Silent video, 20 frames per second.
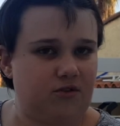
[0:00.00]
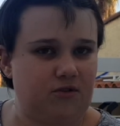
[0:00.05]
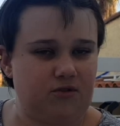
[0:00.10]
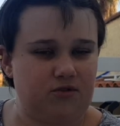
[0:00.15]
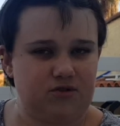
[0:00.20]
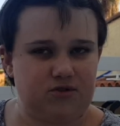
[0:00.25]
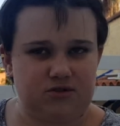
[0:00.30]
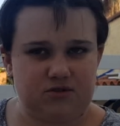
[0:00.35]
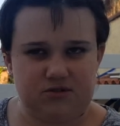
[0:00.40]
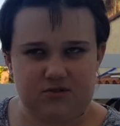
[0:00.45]

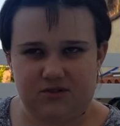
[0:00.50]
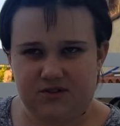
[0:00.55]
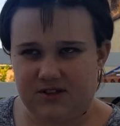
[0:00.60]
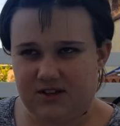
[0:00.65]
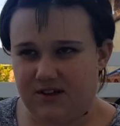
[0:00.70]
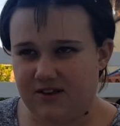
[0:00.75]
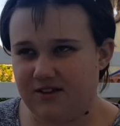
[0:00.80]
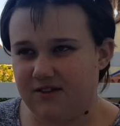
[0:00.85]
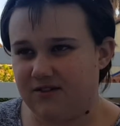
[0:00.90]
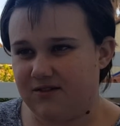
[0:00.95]
euh,
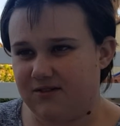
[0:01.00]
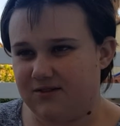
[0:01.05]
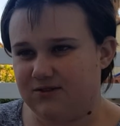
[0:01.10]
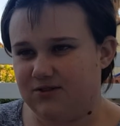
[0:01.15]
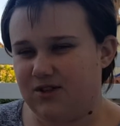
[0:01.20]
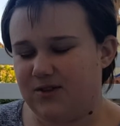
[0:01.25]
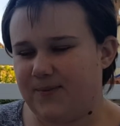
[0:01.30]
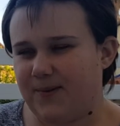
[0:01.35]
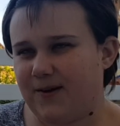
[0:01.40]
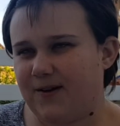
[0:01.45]
c'est-à-dire euh,
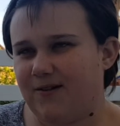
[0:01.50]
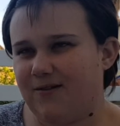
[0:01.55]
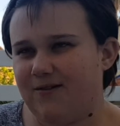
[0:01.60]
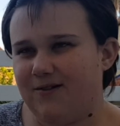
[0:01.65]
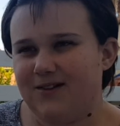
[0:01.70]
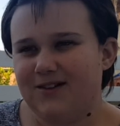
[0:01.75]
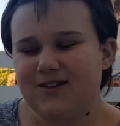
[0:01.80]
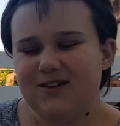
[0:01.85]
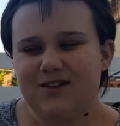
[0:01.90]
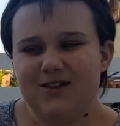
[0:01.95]
je sais pas quand,
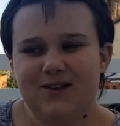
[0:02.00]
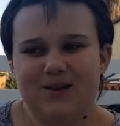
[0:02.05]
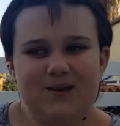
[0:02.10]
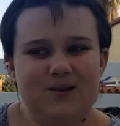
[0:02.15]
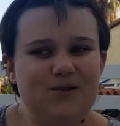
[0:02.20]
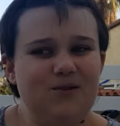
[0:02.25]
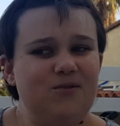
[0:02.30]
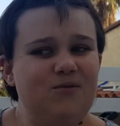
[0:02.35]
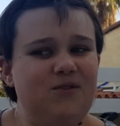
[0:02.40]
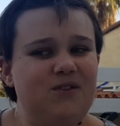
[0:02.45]

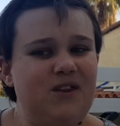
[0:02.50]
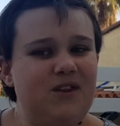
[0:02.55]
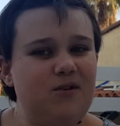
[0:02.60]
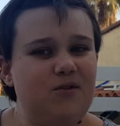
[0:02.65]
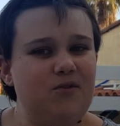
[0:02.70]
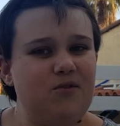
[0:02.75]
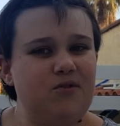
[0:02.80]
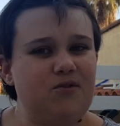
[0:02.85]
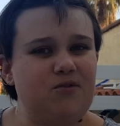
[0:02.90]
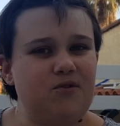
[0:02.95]
une
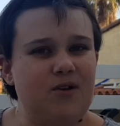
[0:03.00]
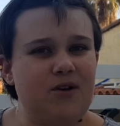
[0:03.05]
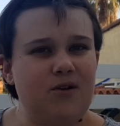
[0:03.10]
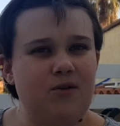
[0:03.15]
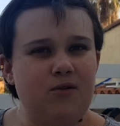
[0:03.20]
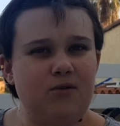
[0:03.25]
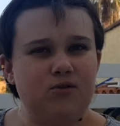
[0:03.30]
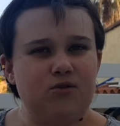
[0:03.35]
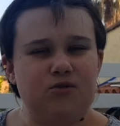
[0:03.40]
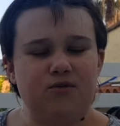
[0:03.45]
vidéo sur un
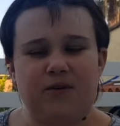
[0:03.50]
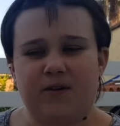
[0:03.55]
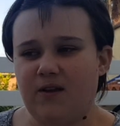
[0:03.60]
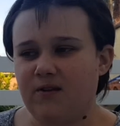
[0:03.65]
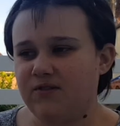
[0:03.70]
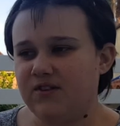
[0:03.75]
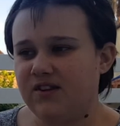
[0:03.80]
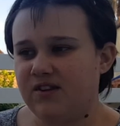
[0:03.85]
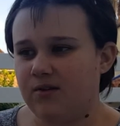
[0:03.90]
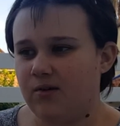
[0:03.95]
haul de
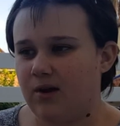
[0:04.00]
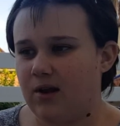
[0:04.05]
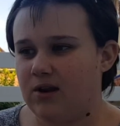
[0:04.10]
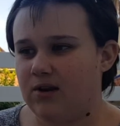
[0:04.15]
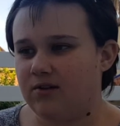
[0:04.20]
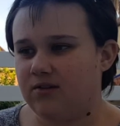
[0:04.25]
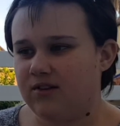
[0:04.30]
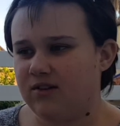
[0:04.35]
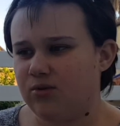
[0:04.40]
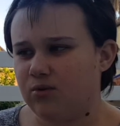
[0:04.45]
friandises
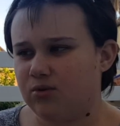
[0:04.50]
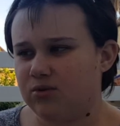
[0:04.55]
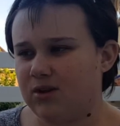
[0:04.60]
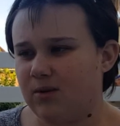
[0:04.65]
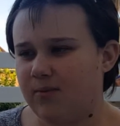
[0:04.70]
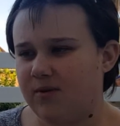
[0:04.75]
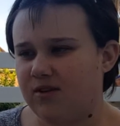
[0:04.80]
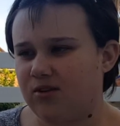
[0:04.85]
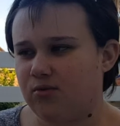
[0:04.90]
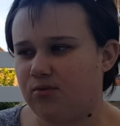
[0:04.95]
healthy, donc des
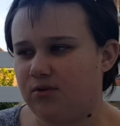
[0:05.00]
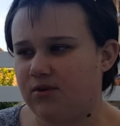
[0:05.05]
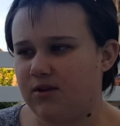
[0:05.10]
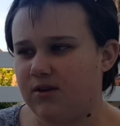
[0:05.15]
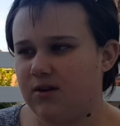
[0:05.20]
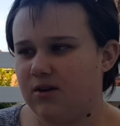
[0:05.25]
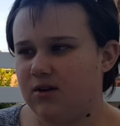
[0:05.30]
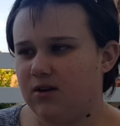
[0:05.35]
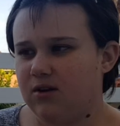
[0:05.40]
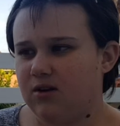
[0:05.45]

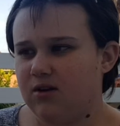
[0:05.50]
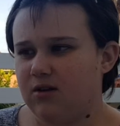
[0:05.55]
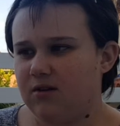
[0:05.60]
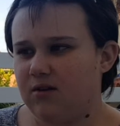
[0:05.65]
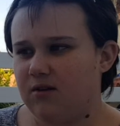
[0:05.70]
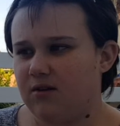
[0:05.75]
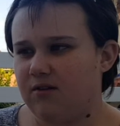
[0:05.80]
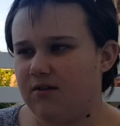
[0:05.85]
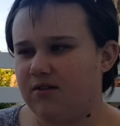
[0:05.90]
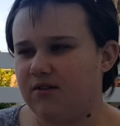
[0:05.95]
biscuits
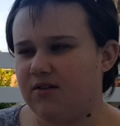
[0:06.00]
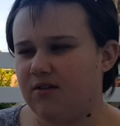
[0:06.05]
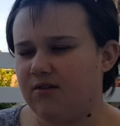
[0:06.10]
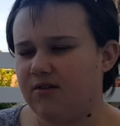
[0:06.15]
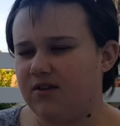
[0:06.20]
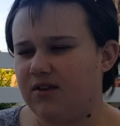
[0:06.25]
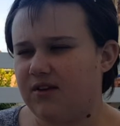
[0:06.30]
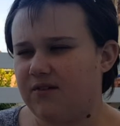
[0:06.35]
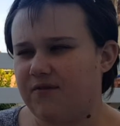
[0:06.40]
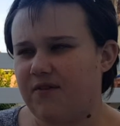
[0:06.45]
sans,
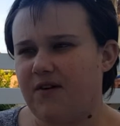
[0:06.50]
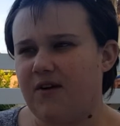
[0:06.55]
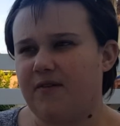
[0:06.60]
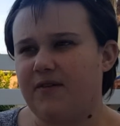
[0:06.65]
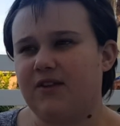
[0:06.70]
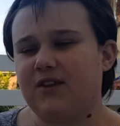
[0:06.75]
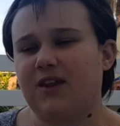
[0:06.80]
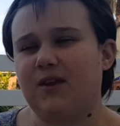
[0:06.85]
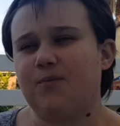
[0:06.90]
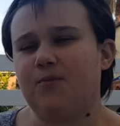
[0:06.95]
enfin,
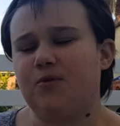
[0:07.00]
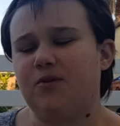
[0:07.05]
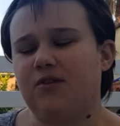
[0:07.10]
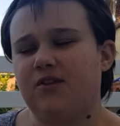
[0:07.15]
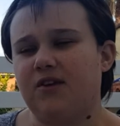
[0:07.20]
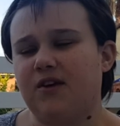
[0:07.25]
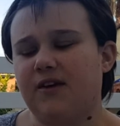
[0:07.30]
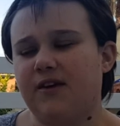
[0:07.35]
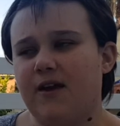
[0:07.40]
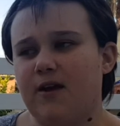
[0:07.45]
avec très peu de
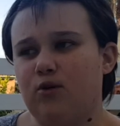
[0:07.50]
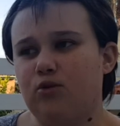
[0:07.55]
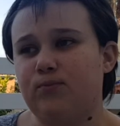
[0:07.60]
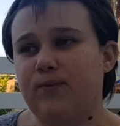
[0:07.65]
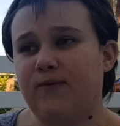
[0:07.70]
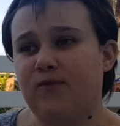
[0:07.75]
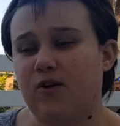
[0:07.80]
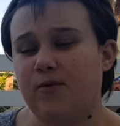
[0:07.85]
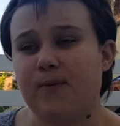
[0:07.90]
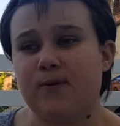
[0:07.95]
céréales ou
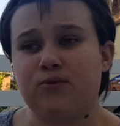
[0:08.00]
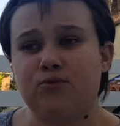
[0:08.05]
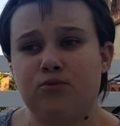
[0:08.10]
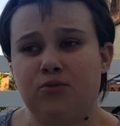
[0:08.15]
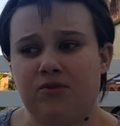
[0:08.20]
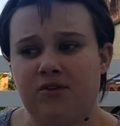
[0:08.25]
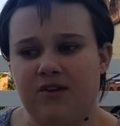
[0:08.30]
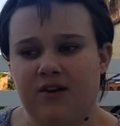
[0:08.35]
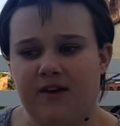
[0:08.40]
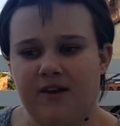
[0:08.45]
voire pas du tout
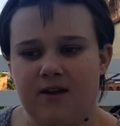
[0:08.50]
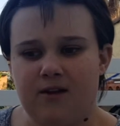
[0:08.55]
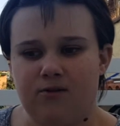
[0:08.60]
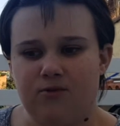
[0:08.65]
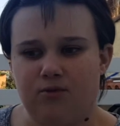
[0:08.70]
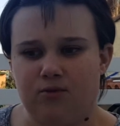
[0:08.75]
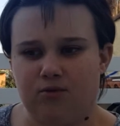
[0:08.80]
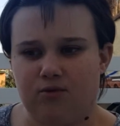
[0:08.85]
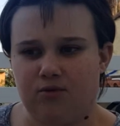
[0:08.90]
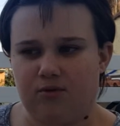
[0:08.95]
de céréales,
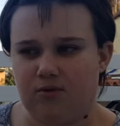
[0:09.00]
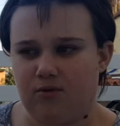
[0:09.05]
donc